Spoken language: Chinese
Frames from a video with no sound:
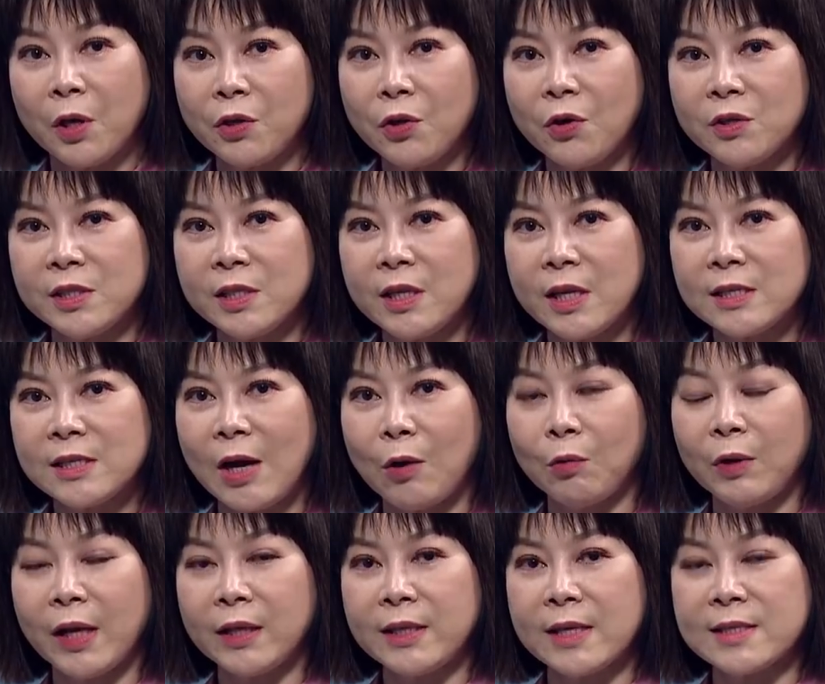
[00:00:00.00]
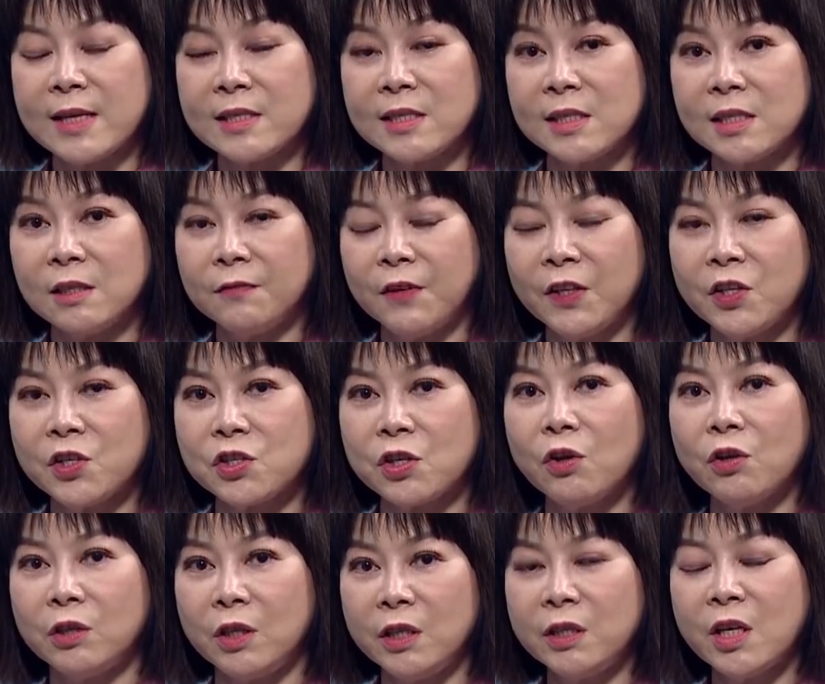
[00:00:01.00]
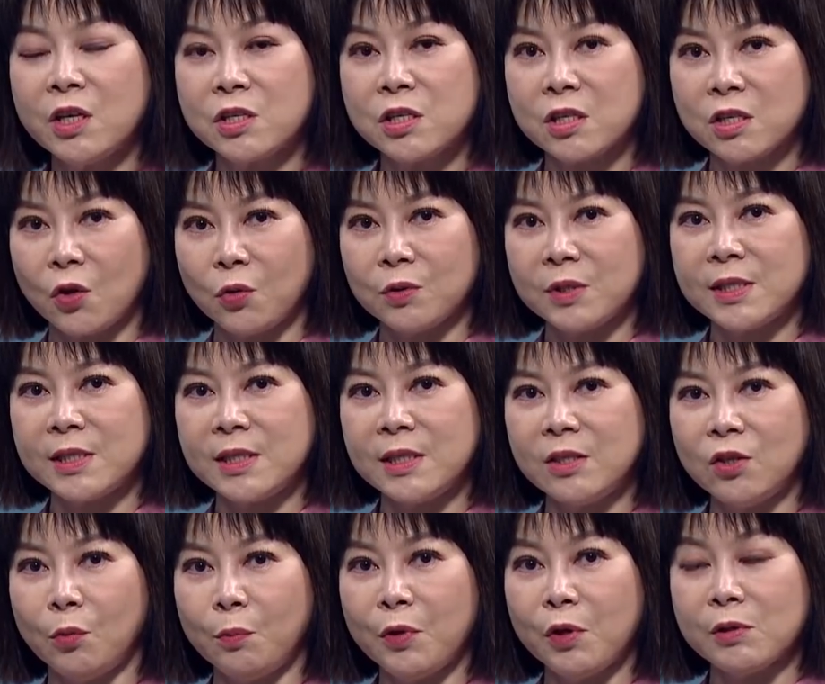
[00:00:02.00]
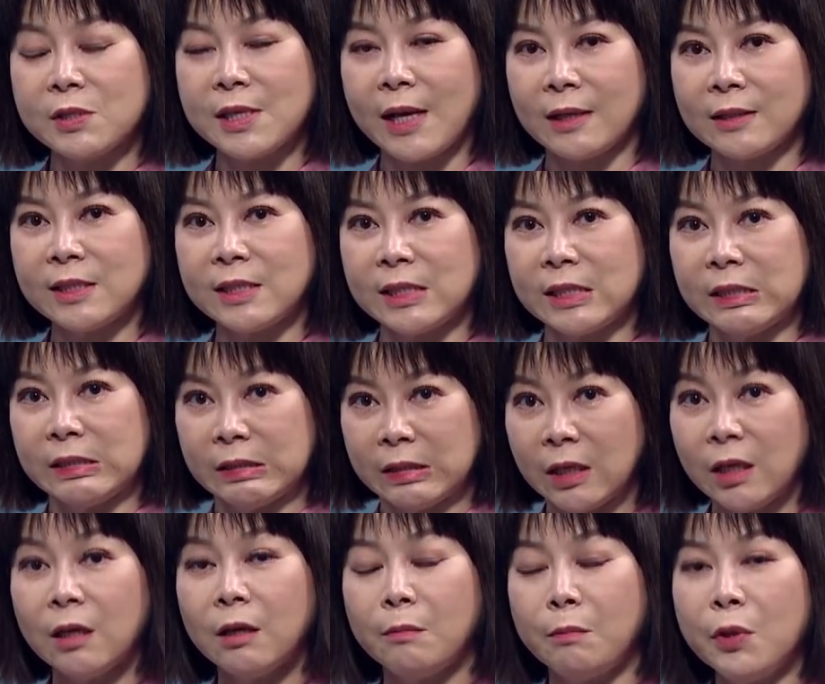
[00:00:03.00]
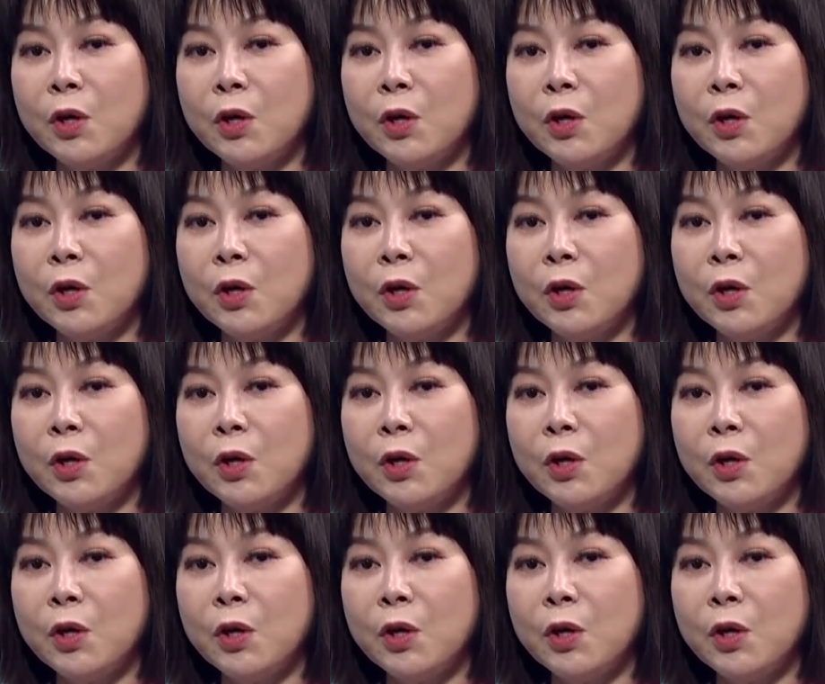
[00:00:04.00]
众朋友，今天下午两点三十七分的时候，您的手机有没有响起呢？